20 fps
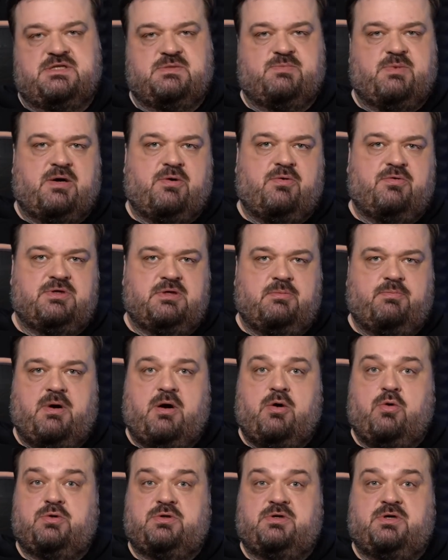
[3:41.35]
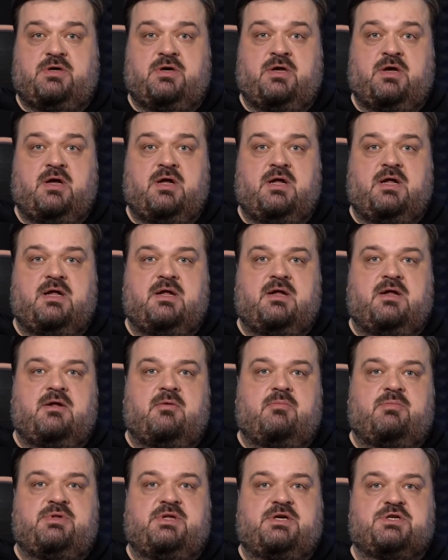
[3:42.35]
спокойной походкой
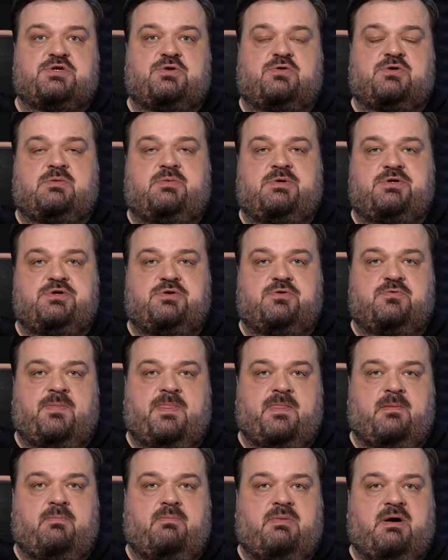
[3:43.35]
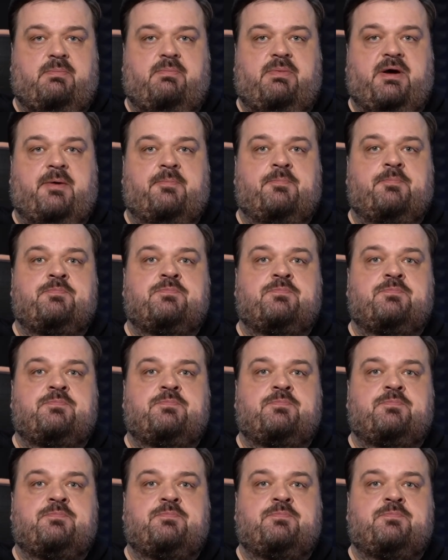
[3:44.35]
подошел к мячу Мбаппе